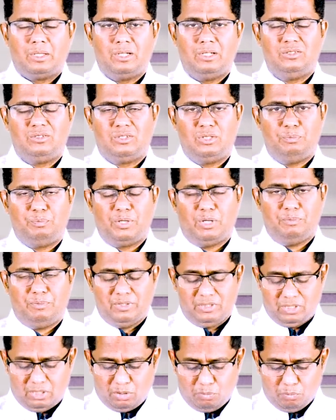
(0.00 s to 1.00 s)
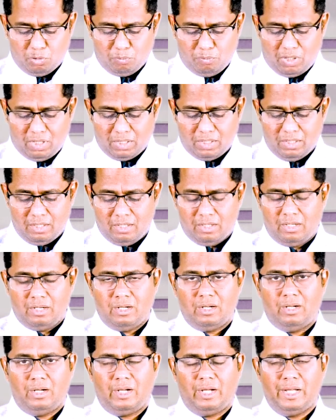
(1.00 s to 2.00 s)
கிறிஸ்து பிறப்பதற்கு முன்பாக
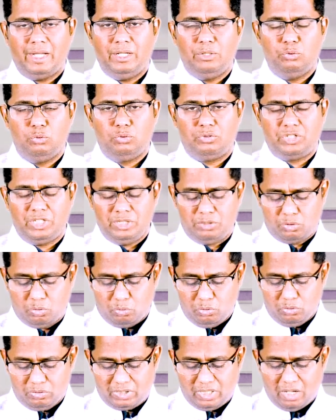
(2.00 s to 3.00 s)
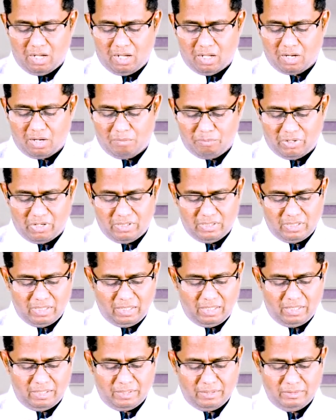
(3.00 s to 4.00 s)
ஐநூற்றி தொண்ணூற்றி ஆறாம்
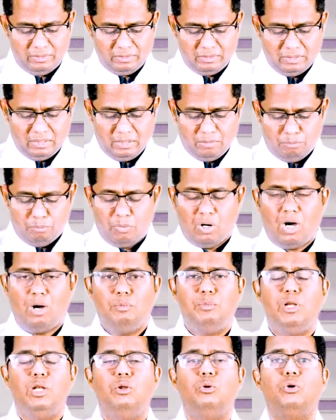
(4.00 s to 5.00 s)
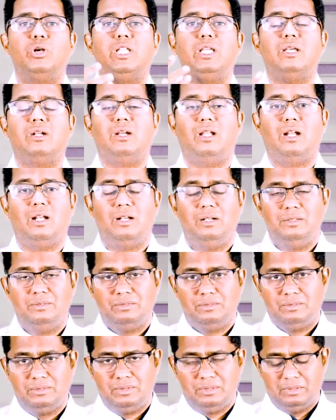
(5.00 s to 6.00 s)
ஆண்டில் பாபிலோனியர்கள்
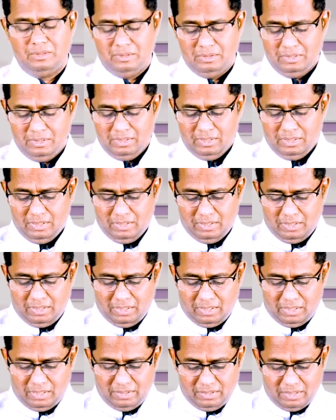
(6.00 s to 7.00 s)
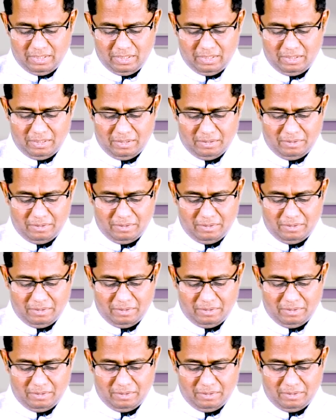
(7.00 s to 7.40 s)
இந்த